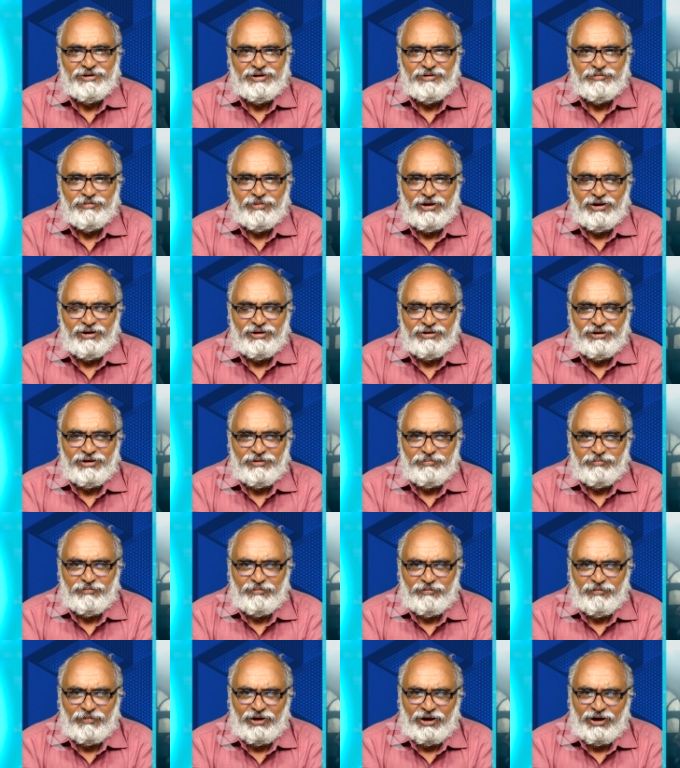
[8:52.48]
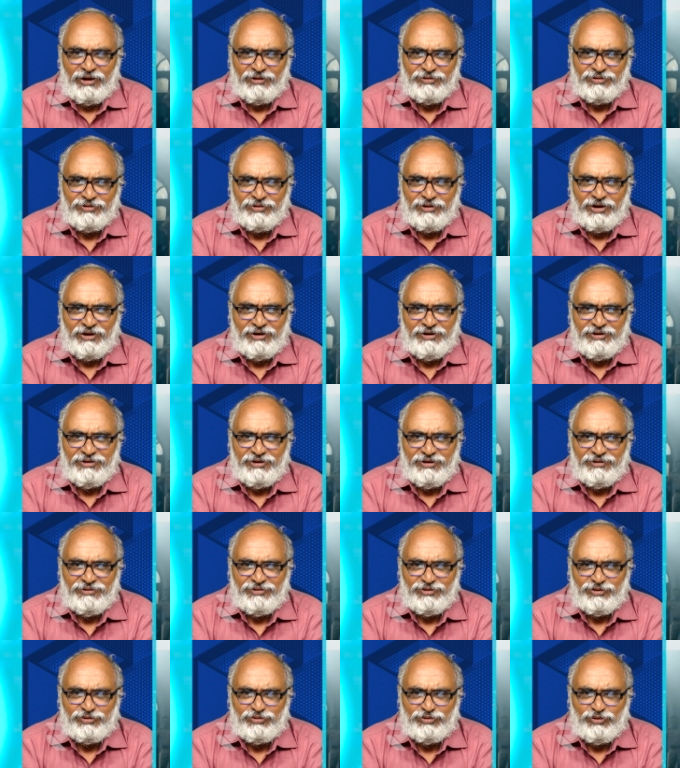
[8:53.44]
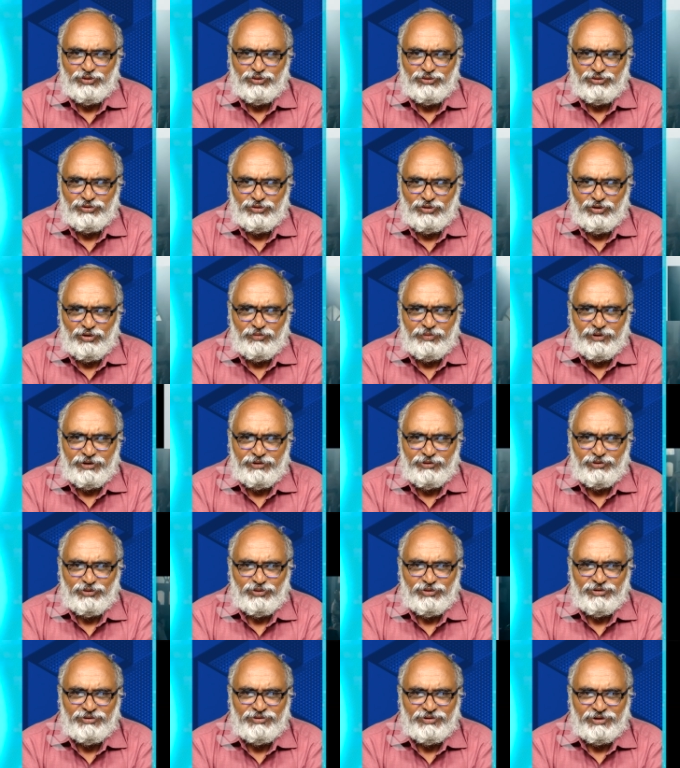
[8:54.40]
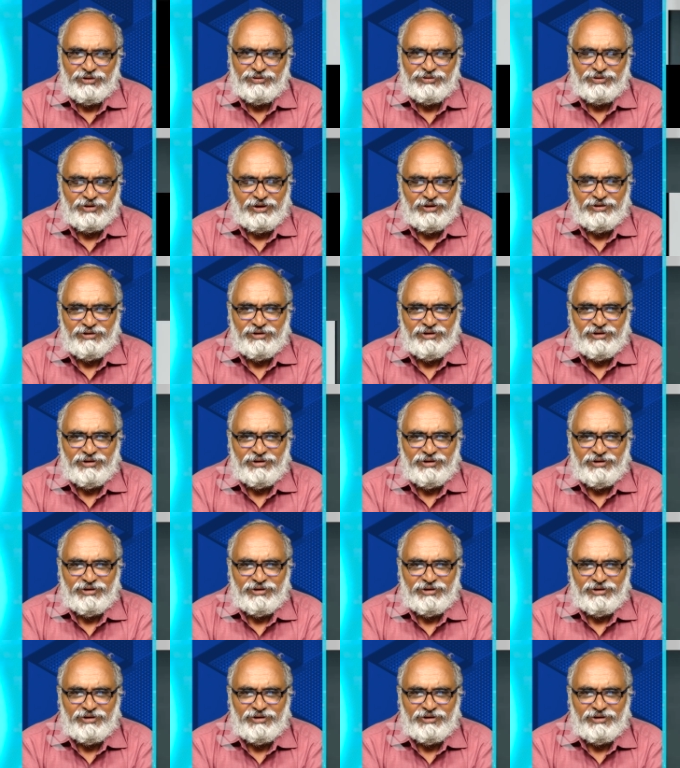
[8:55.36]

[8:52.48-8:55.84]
సినిమా అంటే మాస్ ఆడియన్స్ దృష్టిలో పెట్టుకొని చేశాను